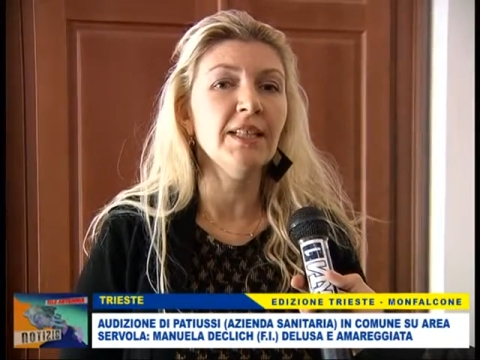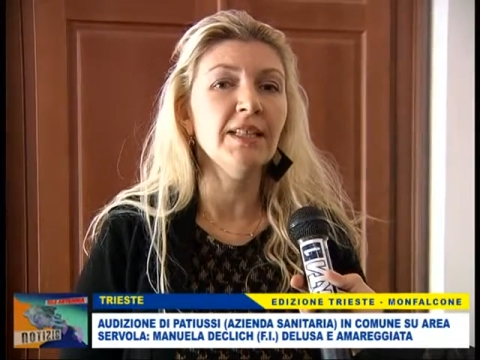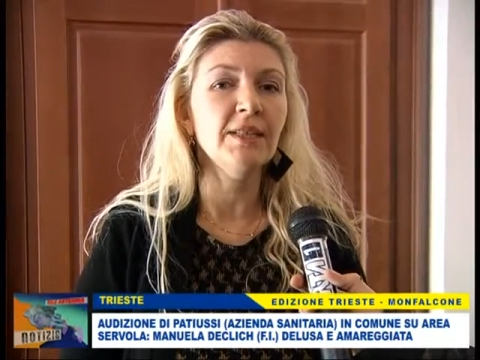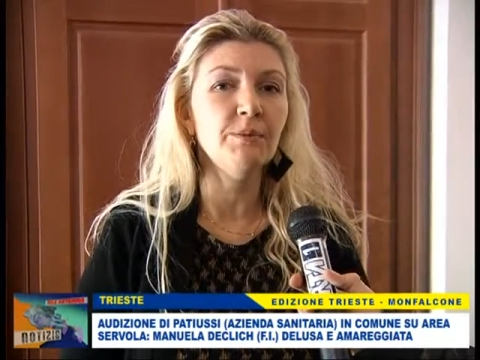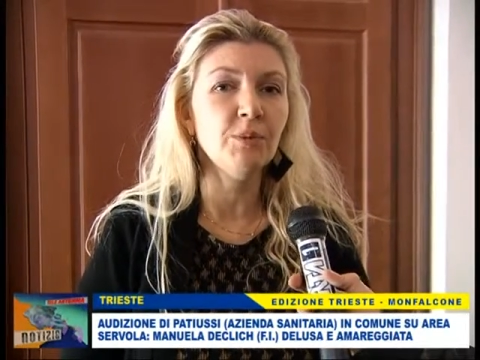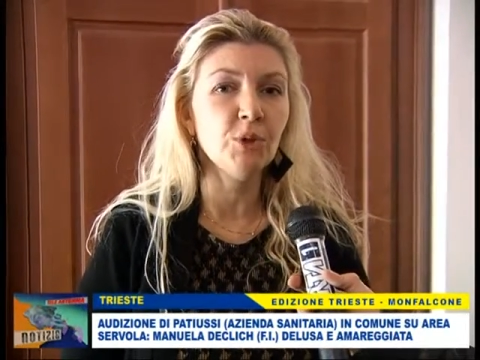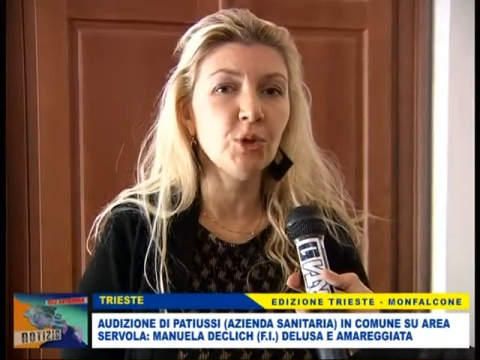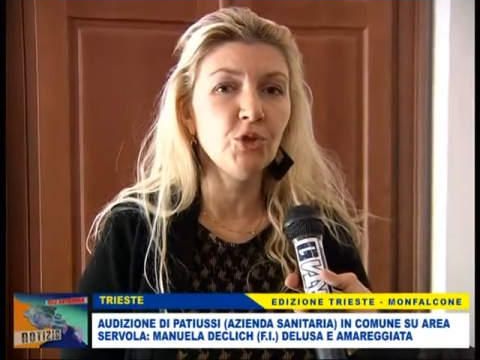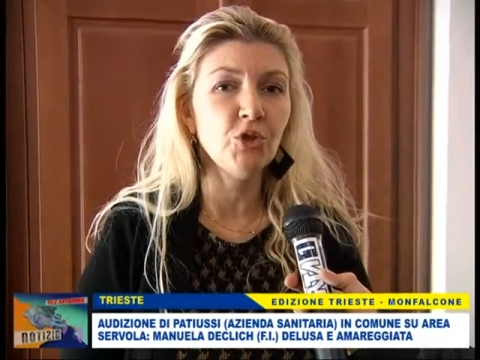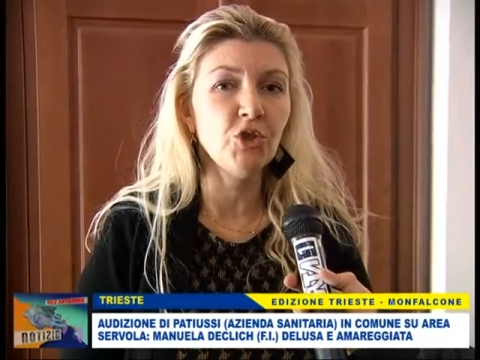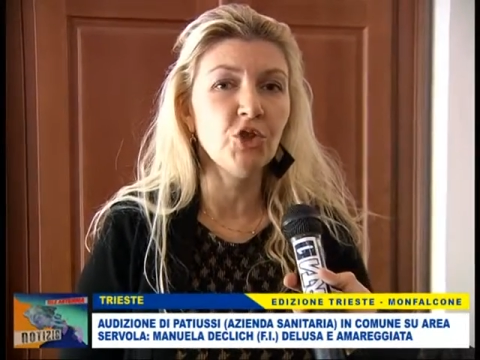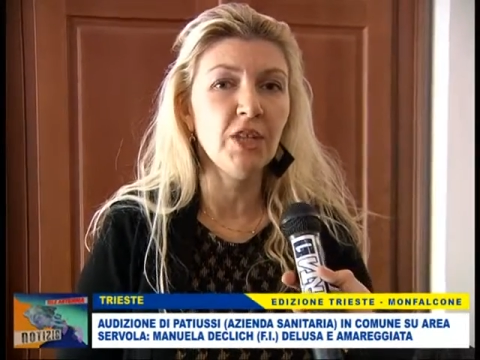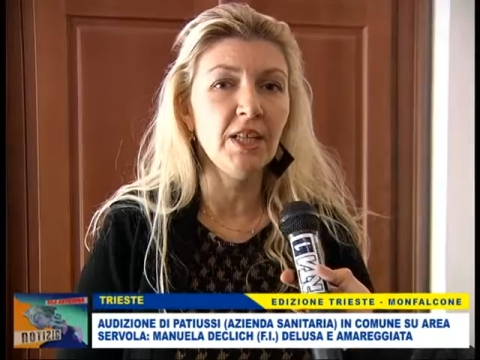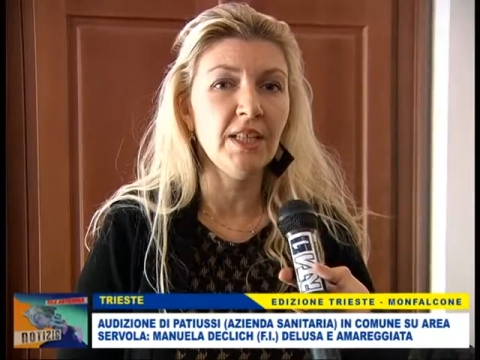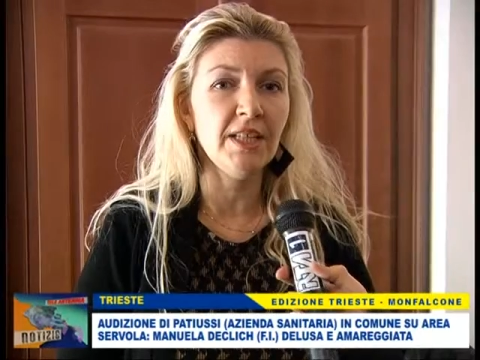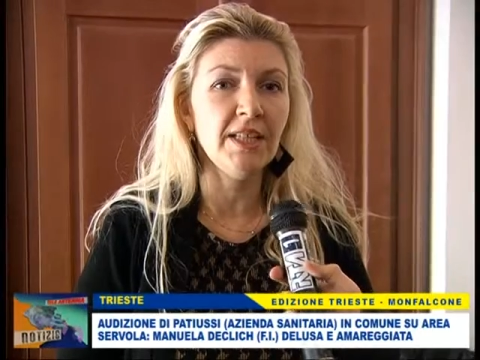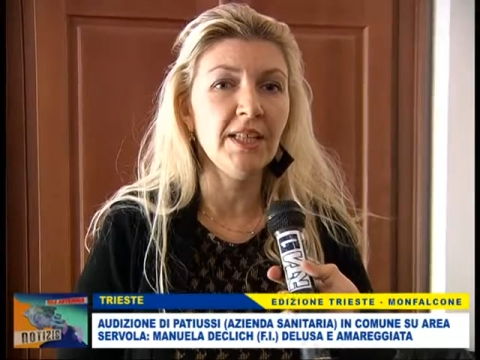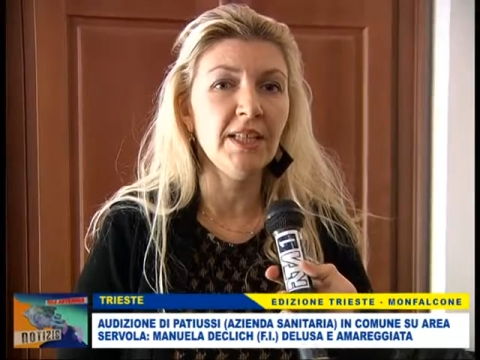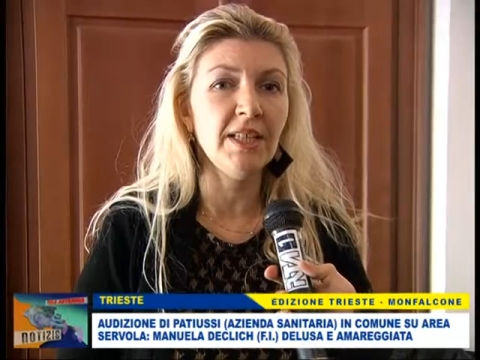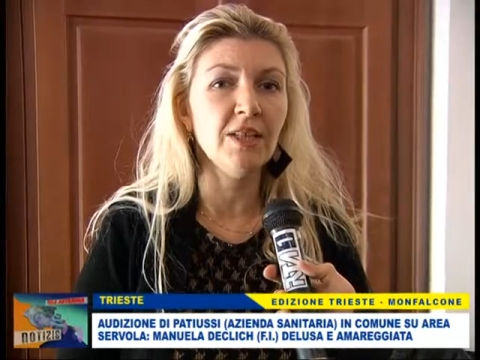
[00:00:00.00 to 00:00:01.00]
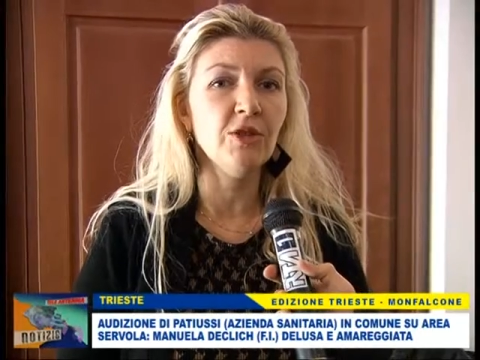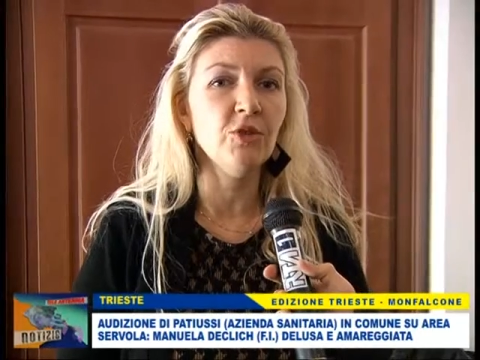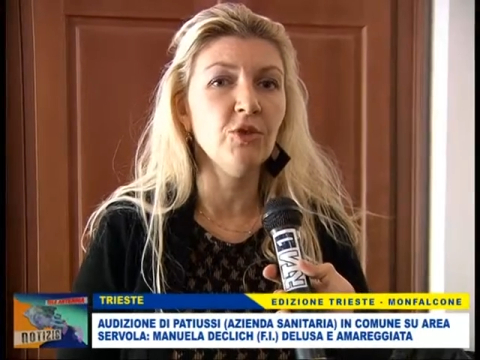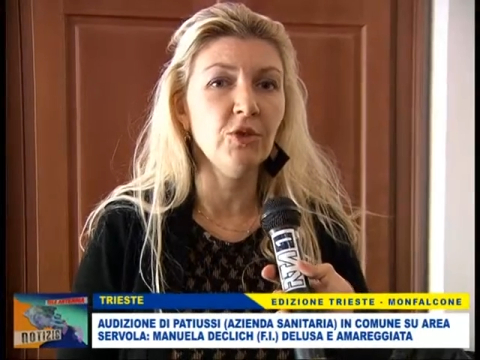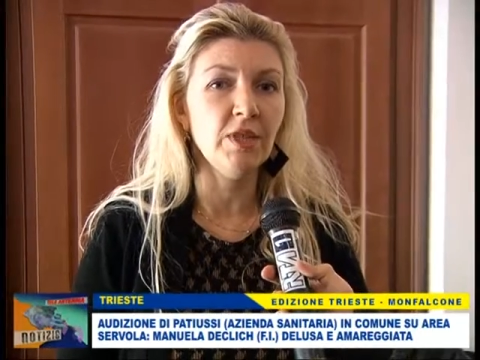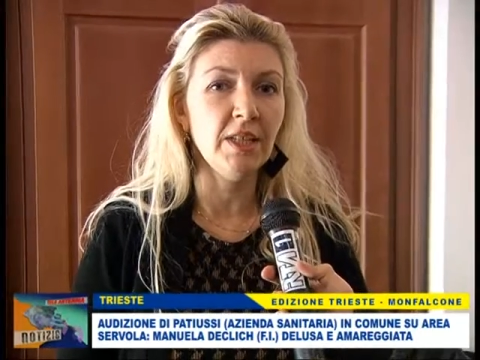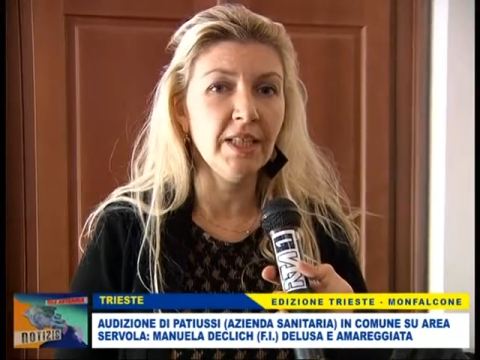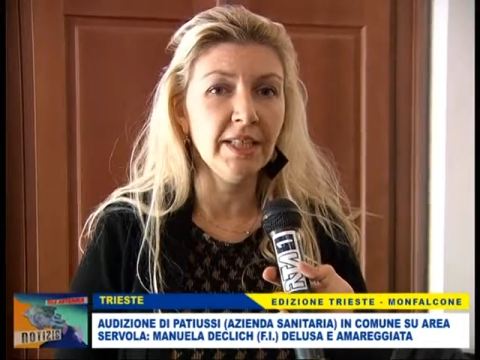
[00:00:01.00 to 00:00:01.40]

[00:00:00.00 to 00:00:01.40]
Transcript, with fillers: di procedere con le